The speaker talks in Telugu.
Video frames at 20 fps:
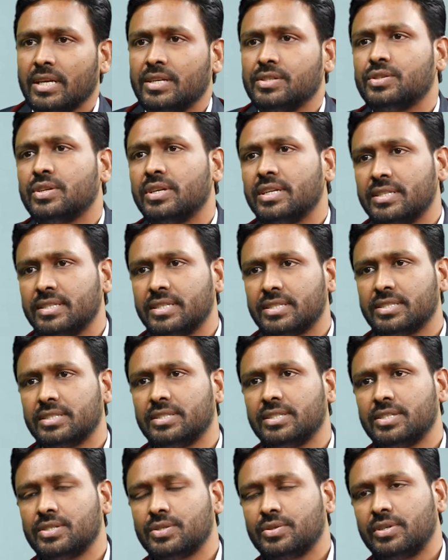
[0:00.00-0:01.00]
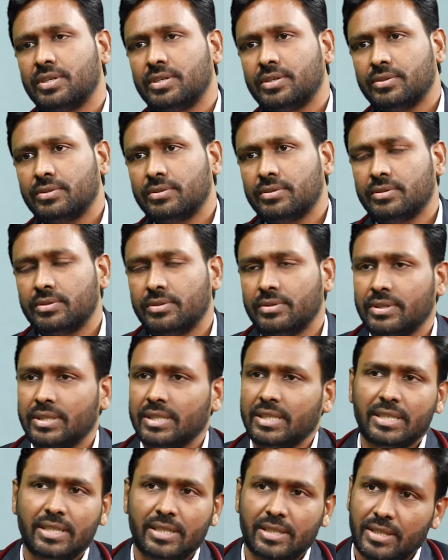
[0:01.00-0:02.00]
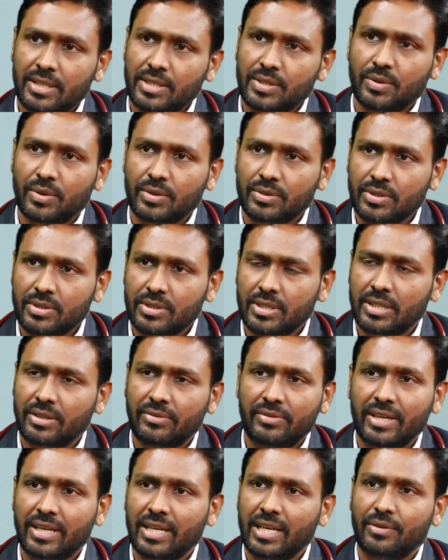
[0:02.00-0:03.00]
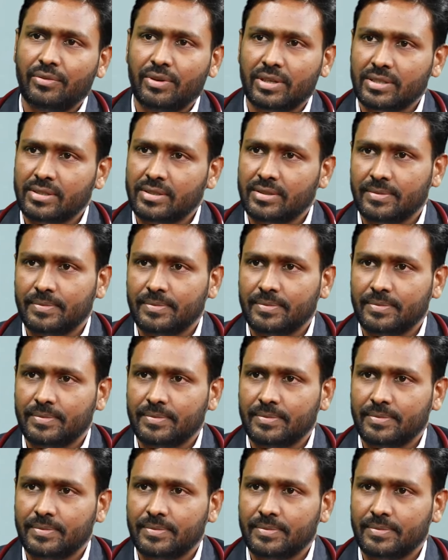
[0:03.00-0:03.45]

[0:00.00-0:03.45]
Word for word: ఇన్సులిన్ ఇంజెక్షన్ తీసుకున్నట్టు ఇది తీసుకోవాల్సి వస్తుంది వీక్లీ వన్స్